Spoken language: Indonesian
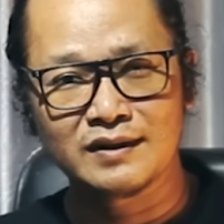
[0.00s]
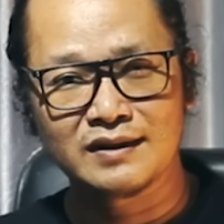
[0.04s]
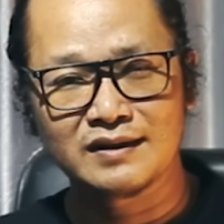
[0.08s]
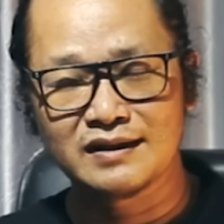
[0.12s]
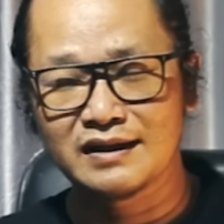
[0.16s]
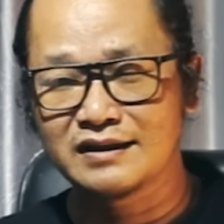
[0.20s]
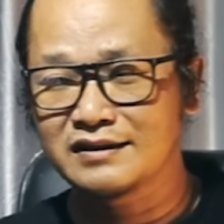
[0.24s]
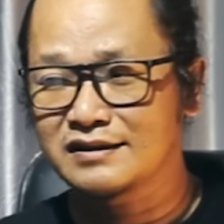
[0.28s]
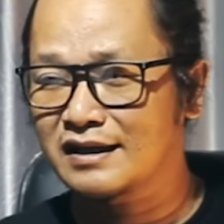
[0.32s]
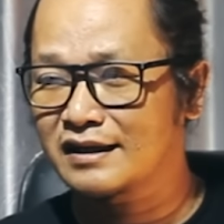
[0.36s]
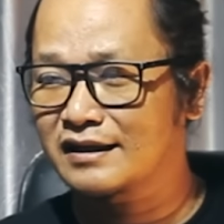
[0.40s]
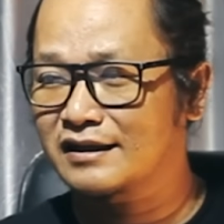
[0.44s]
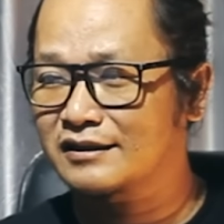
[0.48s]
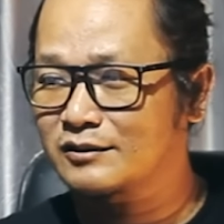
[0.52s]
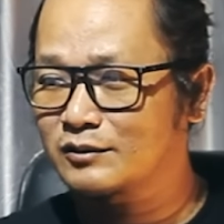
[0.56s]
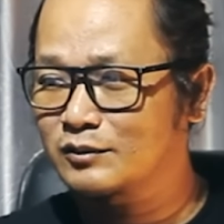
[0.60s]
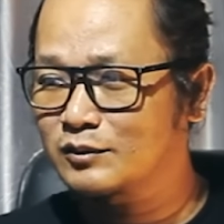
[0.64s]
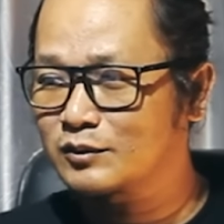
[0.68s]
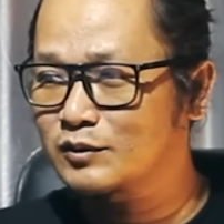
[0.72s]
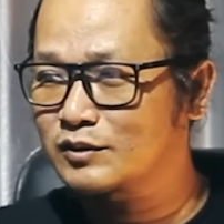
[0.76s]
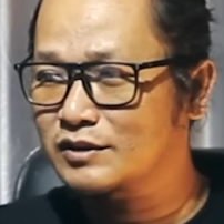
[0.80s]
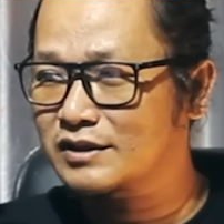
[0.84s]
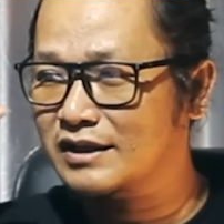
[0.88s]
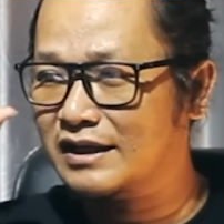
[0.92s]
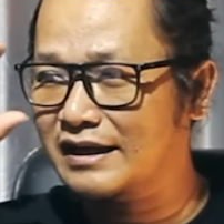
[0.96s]
Jadi sangat
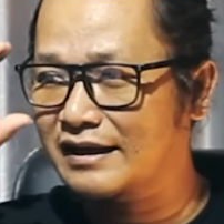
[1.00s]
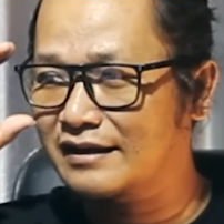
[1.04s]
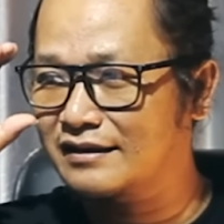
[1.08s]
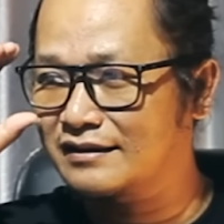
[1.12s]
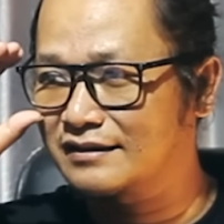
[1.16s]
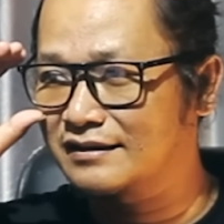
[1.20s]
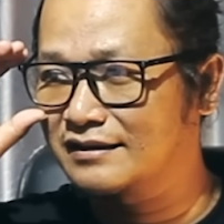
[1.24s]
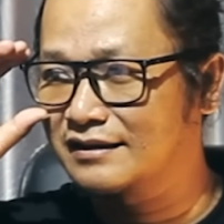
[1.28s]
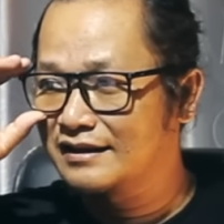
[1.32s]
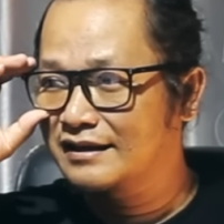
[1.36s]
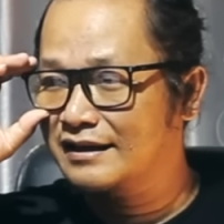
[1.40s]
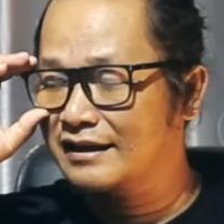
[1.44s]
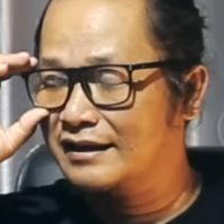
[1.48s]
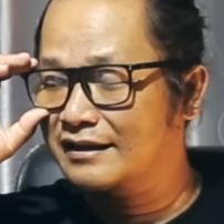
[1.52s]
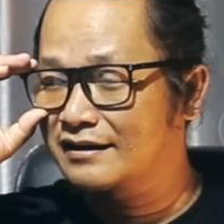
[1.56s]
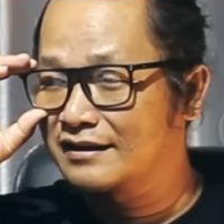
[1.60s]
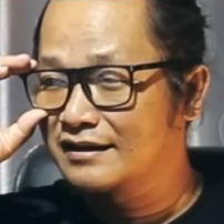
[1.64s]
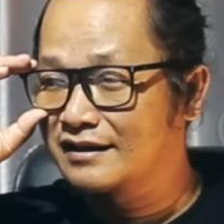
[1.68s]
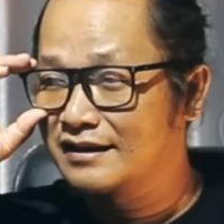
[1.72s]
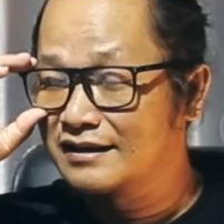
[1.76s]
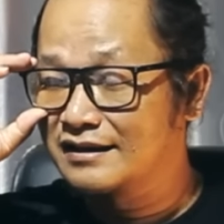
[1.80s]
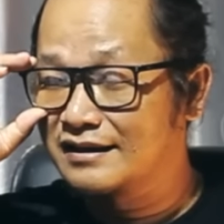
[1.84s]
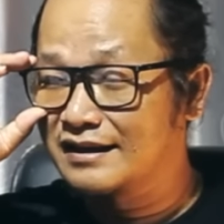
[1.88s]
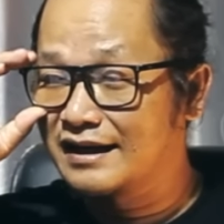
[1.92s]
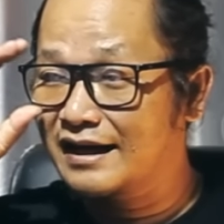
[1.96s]
lucu sekali.
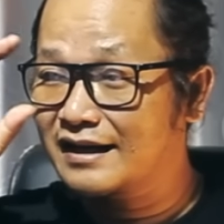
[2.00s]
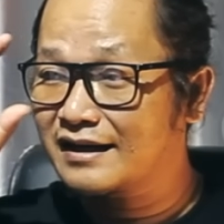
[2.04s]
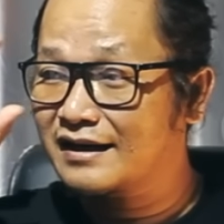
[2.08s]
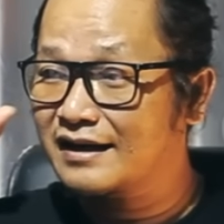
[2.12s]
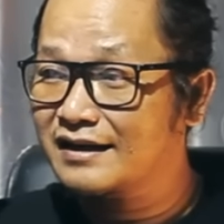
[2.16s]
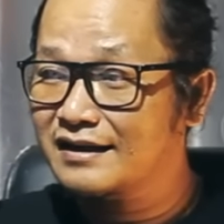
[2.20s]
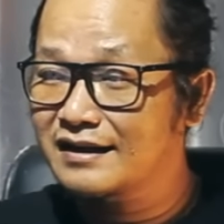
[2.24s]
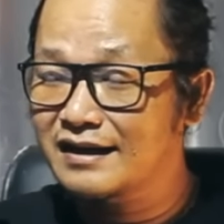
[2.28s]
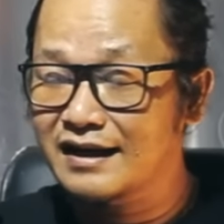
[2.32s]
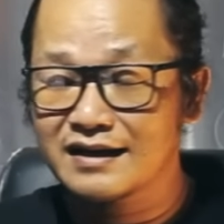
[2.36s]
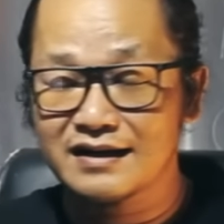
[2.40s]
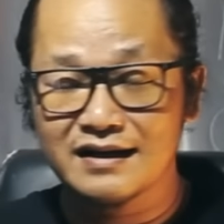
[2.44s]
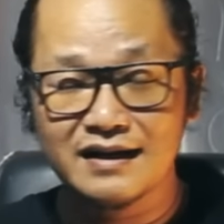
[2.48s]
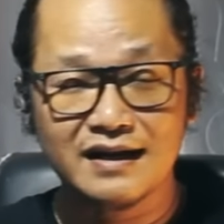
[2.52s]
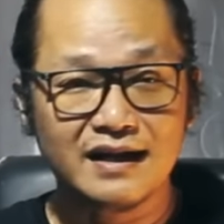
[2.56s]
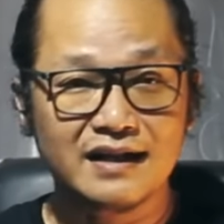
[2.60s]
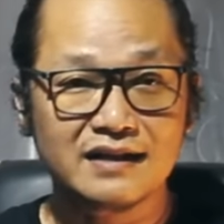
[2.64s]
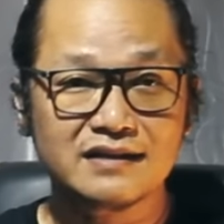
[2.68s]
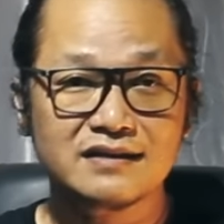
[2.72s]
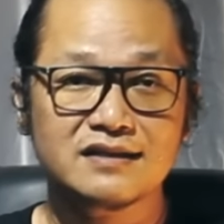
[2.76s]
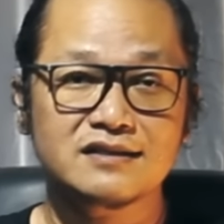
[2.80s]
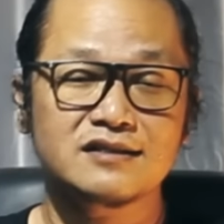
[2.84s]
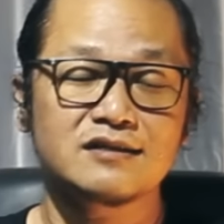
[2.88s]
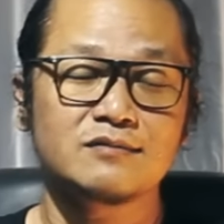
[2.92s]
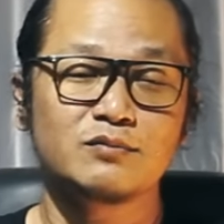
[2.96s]
Nah, gara-gara hal
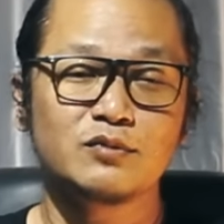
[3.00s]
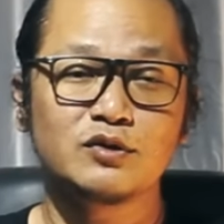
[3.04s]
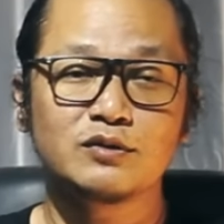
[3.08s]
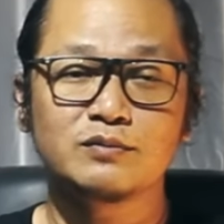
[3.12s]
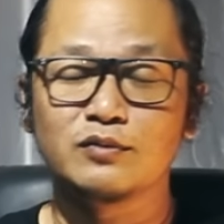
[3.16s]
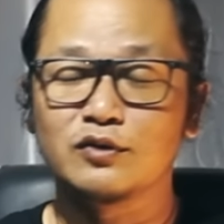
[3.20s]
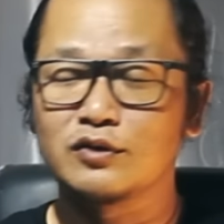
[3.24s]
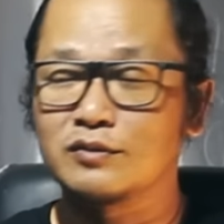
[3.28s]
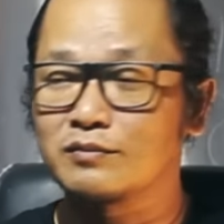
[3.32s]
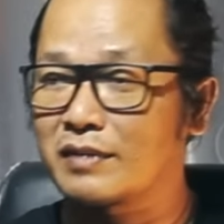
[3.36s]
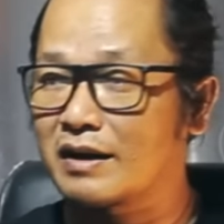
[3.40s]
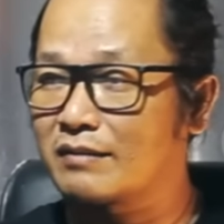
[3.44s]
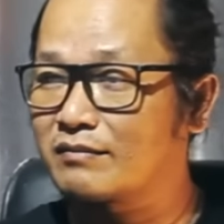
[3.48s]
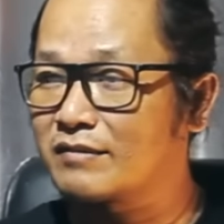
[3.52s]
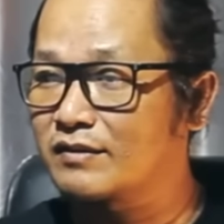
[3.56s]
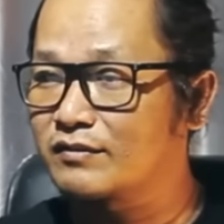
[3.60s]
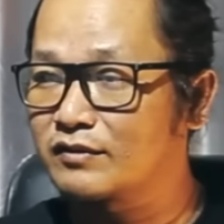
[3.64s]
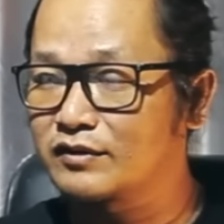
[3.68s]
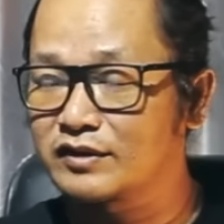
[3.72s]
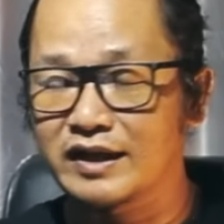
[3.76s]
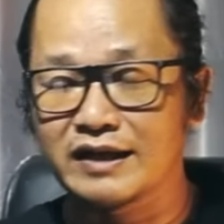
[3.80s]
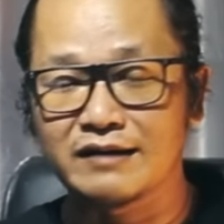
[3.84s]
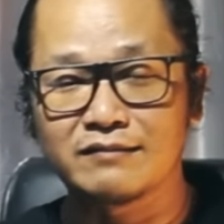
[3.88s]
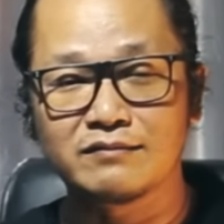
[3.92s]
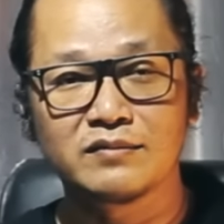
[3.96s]
tersebut pun Pak
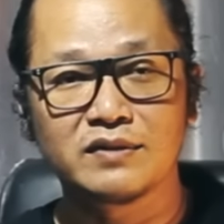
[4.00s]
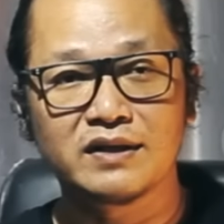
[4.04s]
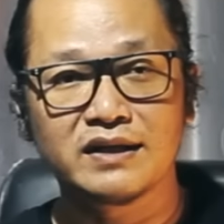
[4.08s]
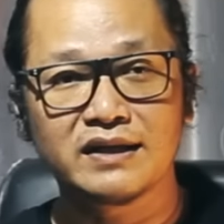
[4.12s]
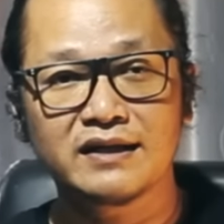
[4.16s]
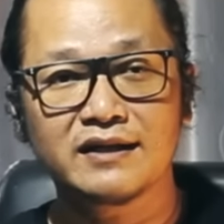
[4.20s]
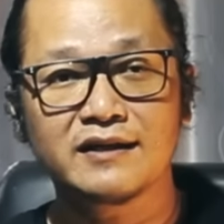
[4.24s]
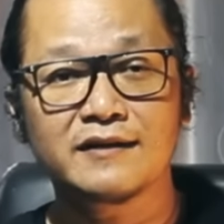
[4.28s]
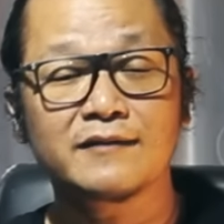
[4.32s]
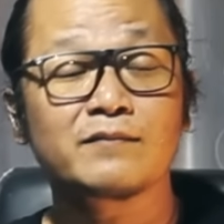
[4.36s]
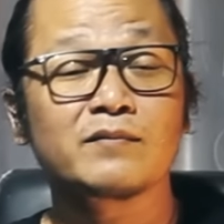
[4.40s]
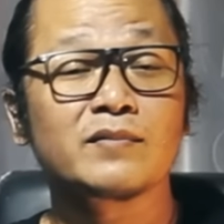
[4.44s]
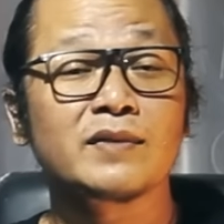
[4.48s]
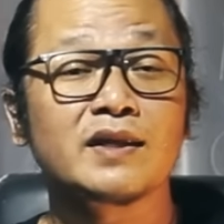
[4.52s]
Mahfud MD